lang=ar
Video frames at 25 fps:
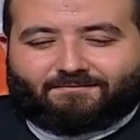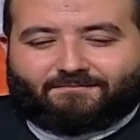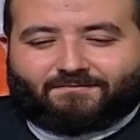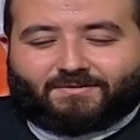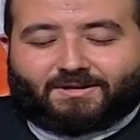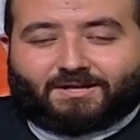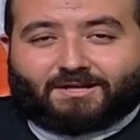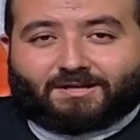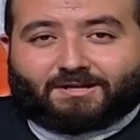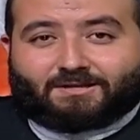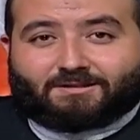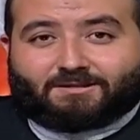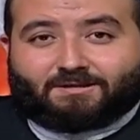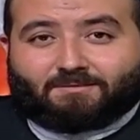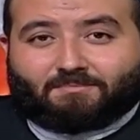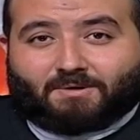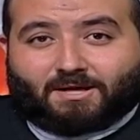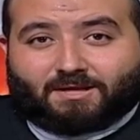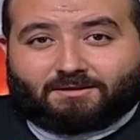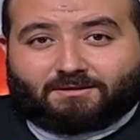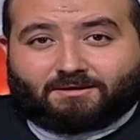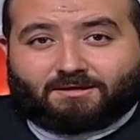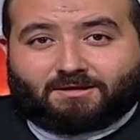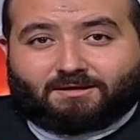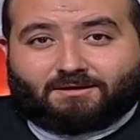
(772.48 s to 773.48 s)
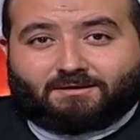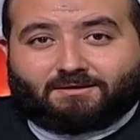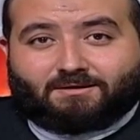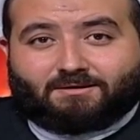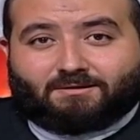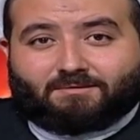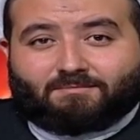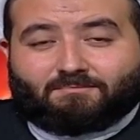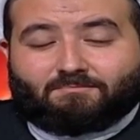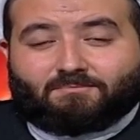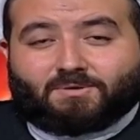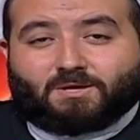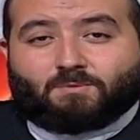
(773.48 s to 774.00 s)
في الارتباط
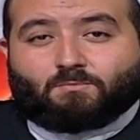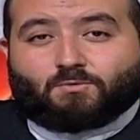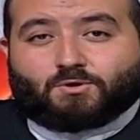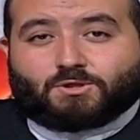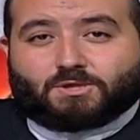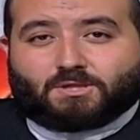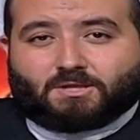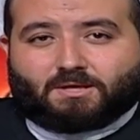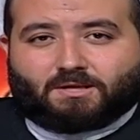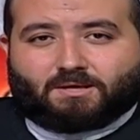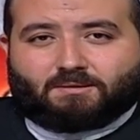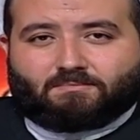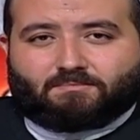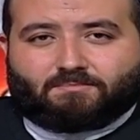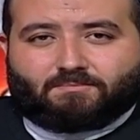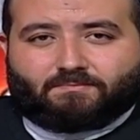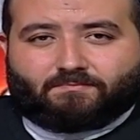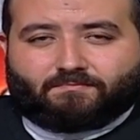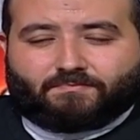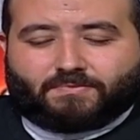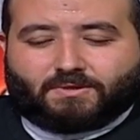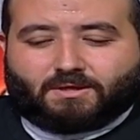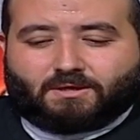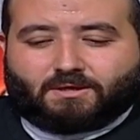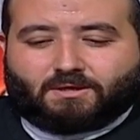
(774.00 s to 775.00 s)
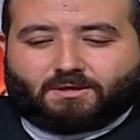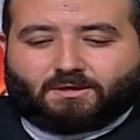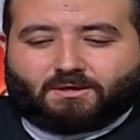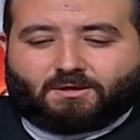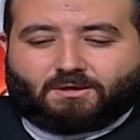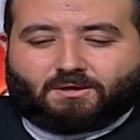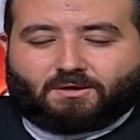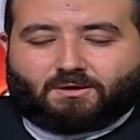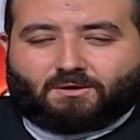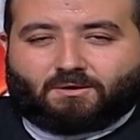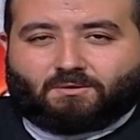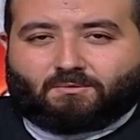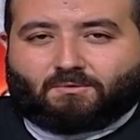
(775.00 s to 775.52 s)
بمسلم
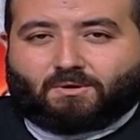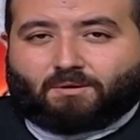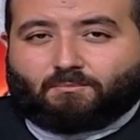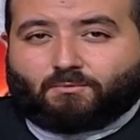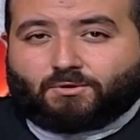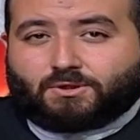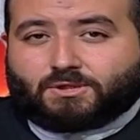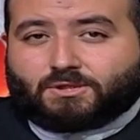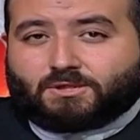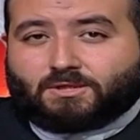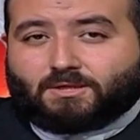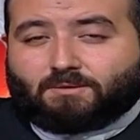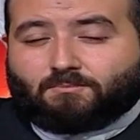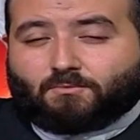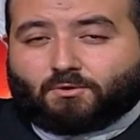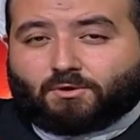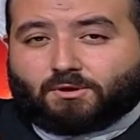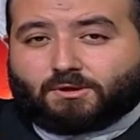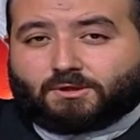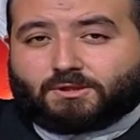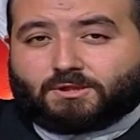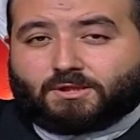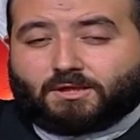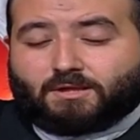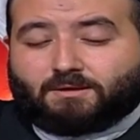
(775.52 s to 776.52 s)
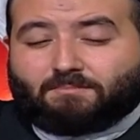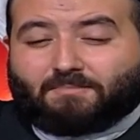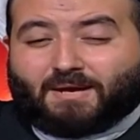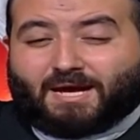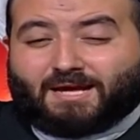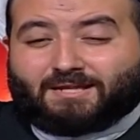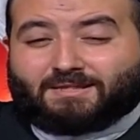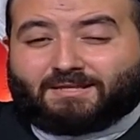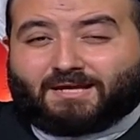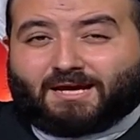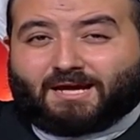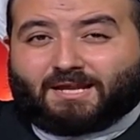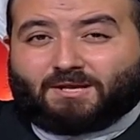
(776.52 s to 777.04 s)
ومسلم أرسل
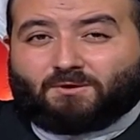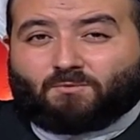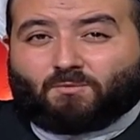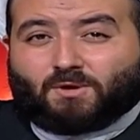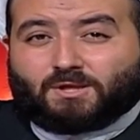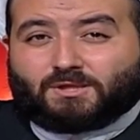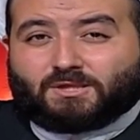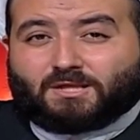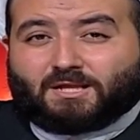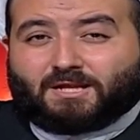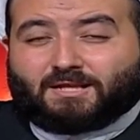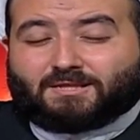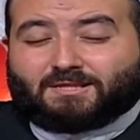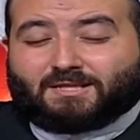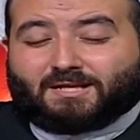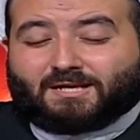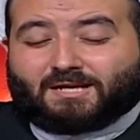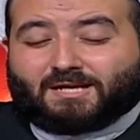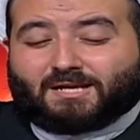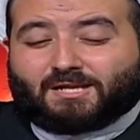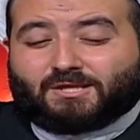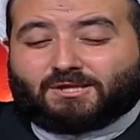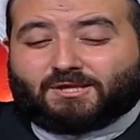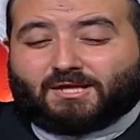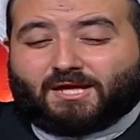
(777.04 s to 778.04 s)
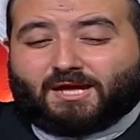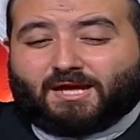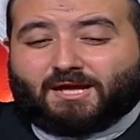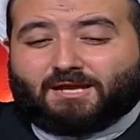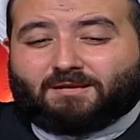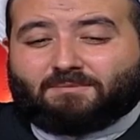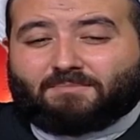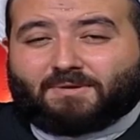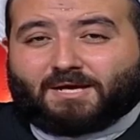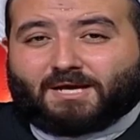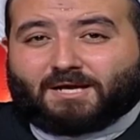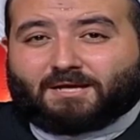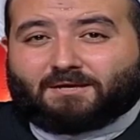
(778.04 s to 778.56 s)
بعد أن وصلت الرسائل
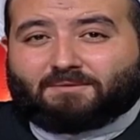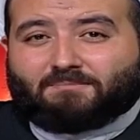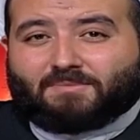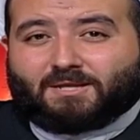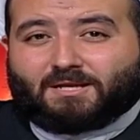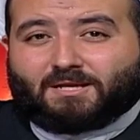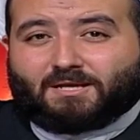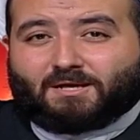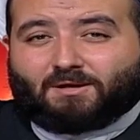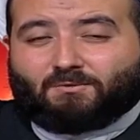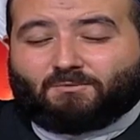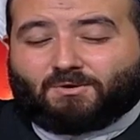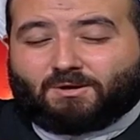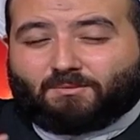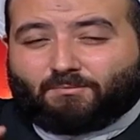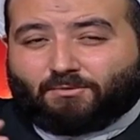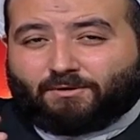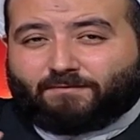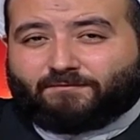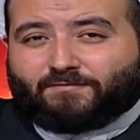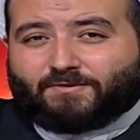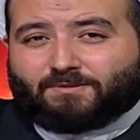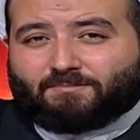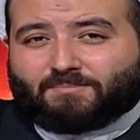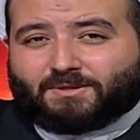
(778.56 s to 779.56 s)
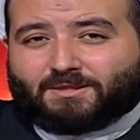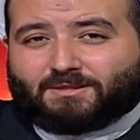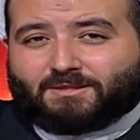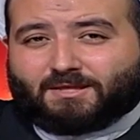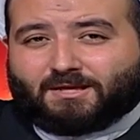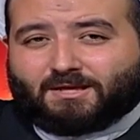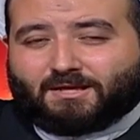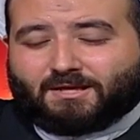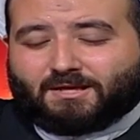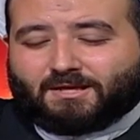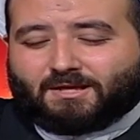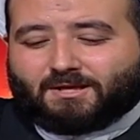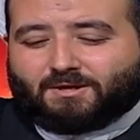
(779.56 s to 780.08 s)
بأكملها والملفت
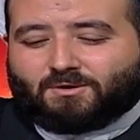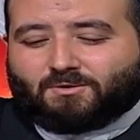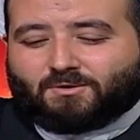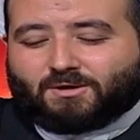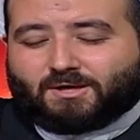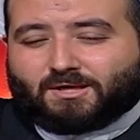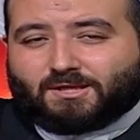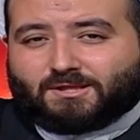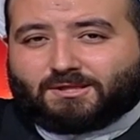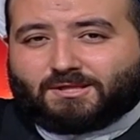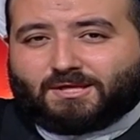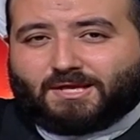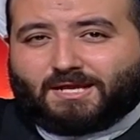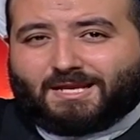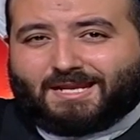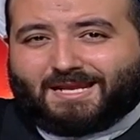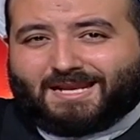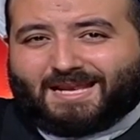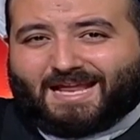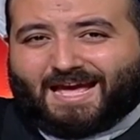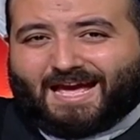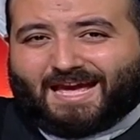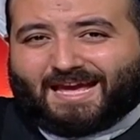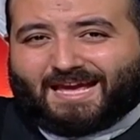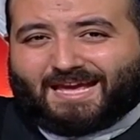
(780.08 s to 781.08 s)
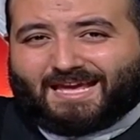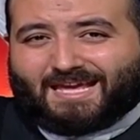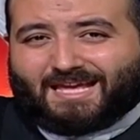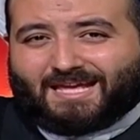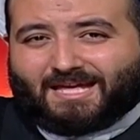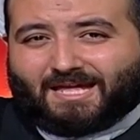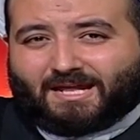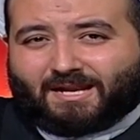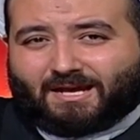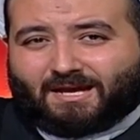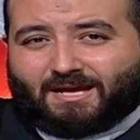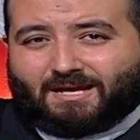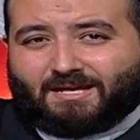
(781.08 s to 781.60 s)
بالتاريخ أن الرسالة
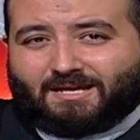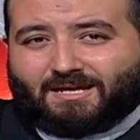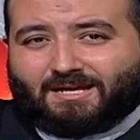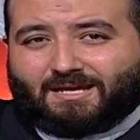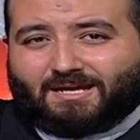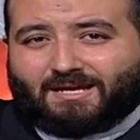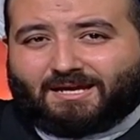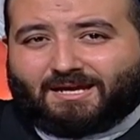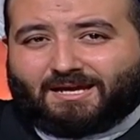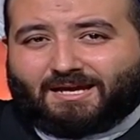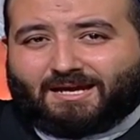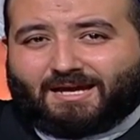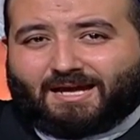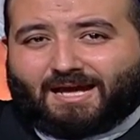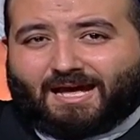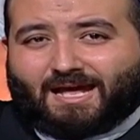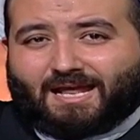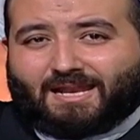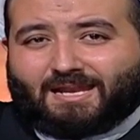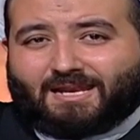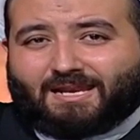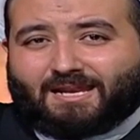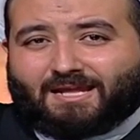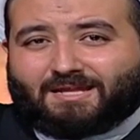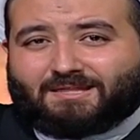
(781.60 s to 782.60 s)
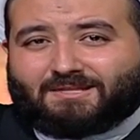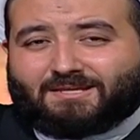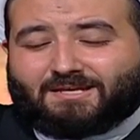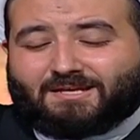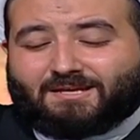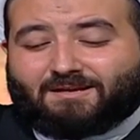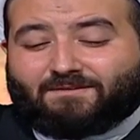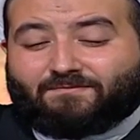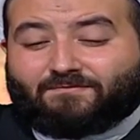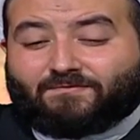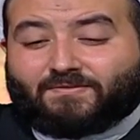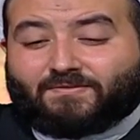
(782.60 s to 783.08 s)
الأخيرة التي